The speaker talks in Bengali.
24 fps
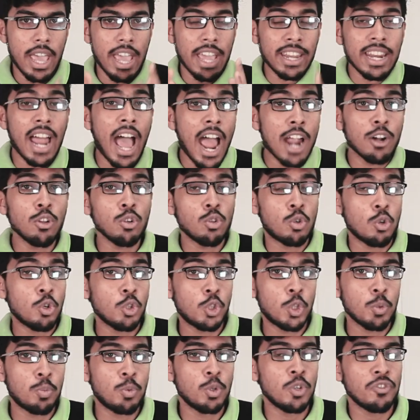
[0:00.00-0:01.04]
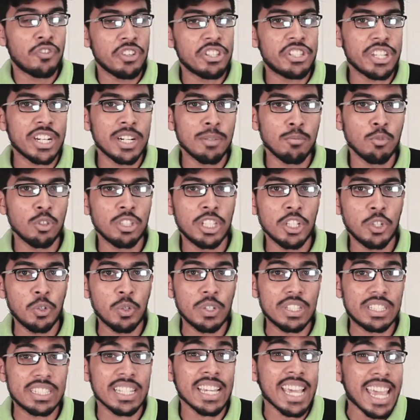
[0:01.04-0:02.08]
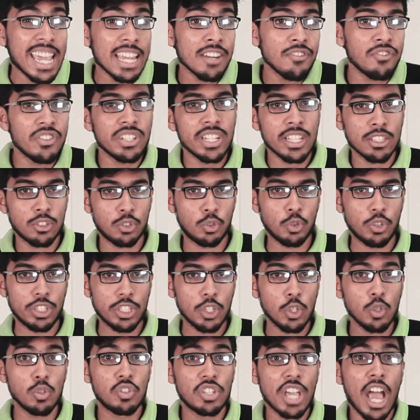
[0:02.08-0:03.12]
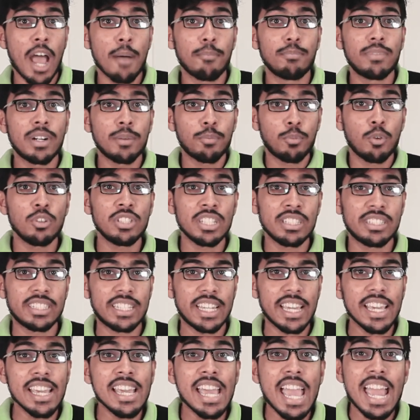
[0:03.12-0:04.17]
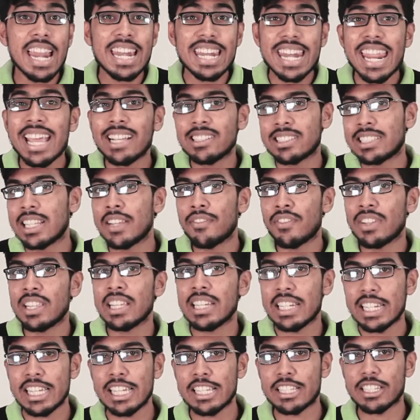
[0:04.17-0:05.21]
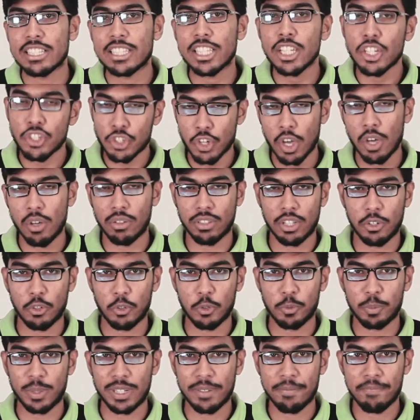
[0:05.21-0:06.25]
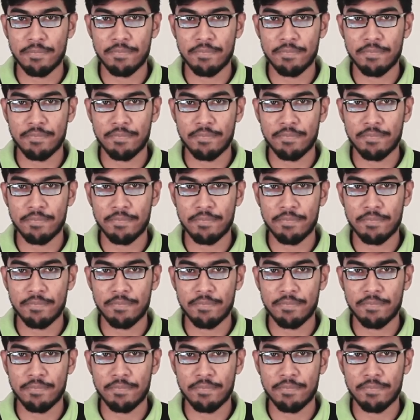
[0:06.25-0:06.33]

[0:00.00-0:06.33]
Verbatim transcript: এর আরও গুরুত্বপূর্ণ ফিচারের মধ্যে রয়েছে এনভিডিয়া স্টুডিও যা আপনার প্রজেক্টকে নেক্সট লেভেলে নিয়ে যেতে সহায়তা করবে